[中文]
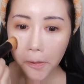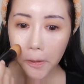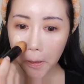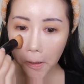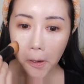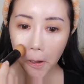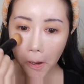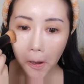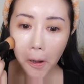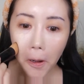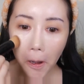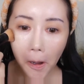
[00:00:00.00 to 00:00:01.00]
就是
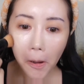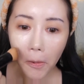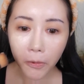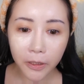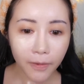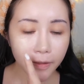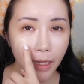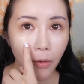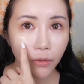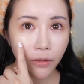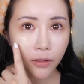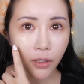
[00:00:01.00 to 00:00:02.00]
我基本
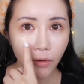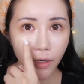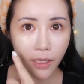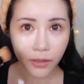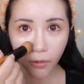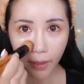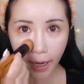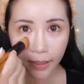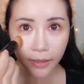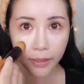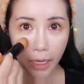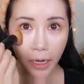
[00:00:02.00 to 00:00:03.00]
上我都是从脸中
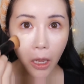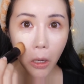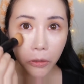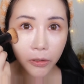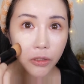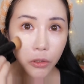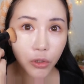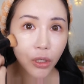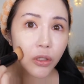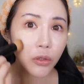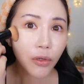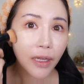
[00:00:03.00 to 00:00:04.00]
开始上，然后就是
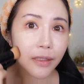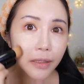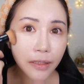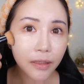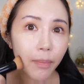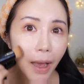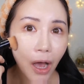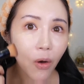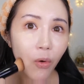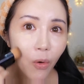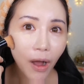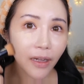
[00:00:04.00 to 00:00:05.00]
旋转式、
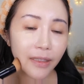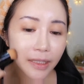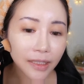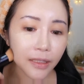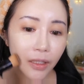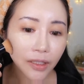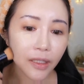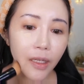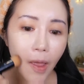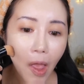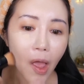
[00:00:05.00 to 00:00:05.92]
抛光式的